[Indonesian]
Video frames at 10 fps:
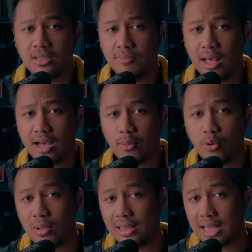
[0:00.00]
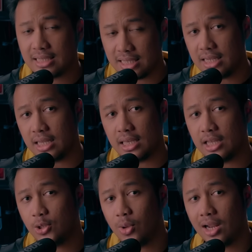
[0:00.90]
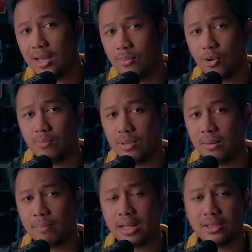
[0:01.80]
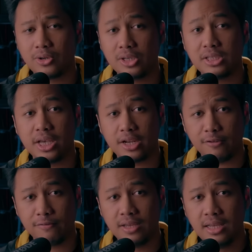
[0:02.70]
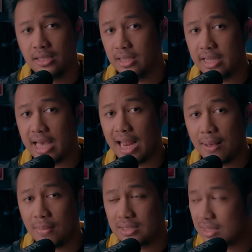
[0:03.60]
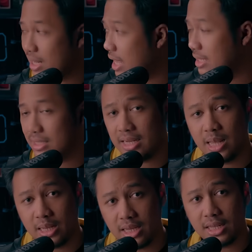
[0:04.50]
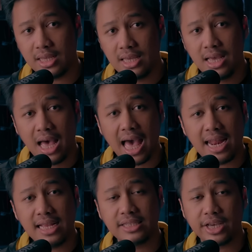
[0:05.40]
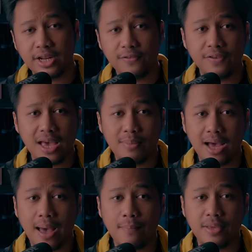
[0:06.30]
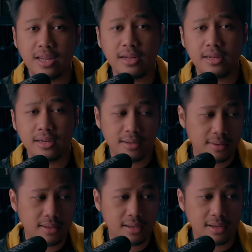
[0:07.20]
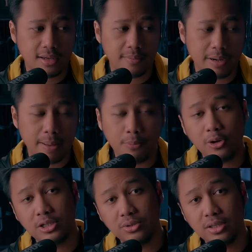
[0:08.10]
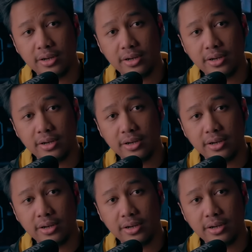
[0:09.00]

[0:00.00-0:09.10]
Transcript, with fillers: di belakang mobil taksi ini itu ada mobil patroli sheriff jadi nggak lama setelah kejadian ini ada sheriff yang menghampirin uh, perampok dan juga